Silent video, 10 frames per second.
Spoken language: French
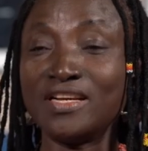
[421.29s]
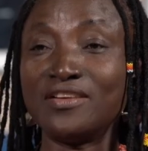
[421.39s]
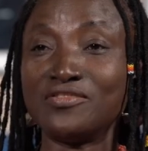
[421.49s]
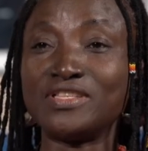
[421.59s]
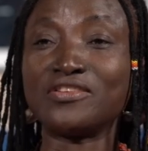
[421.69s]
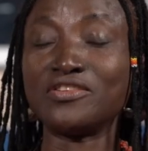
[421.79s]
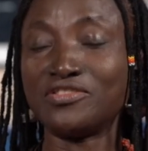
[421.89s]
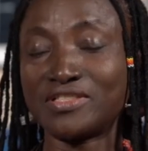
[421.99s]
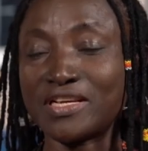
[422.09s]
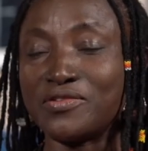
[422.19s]
aussi que
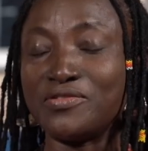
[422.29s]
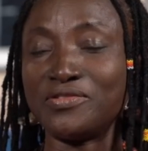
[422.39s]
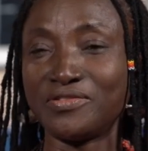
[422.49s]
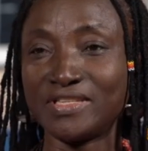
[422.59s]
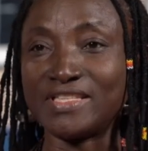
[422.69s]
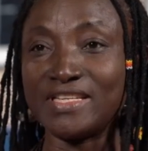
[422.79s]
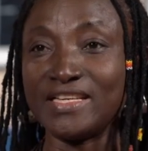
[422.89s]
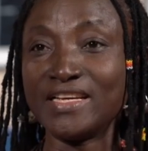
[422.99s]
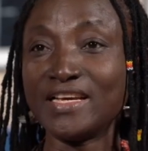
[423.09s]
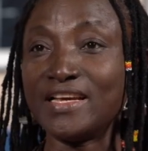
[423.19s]
je salue
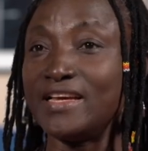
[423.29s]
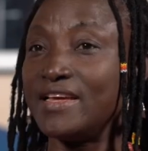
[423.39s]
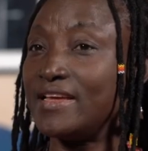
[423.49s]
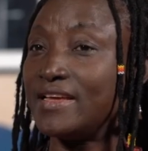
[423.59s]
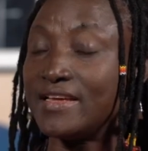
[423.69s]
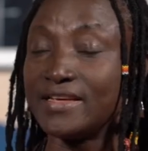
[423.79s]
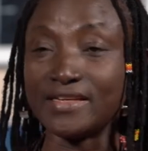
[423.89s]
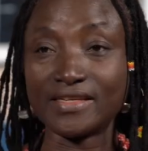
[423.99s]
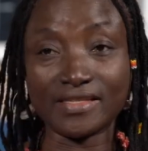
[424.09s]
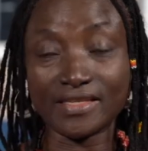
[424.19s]
ici.
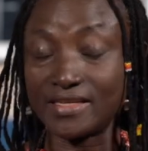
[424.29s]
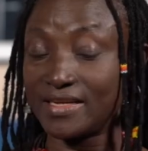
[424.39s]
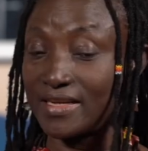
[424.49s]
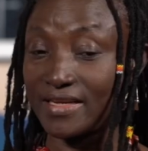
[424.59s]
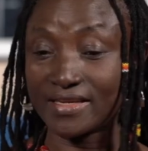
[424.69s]
Et, il, est,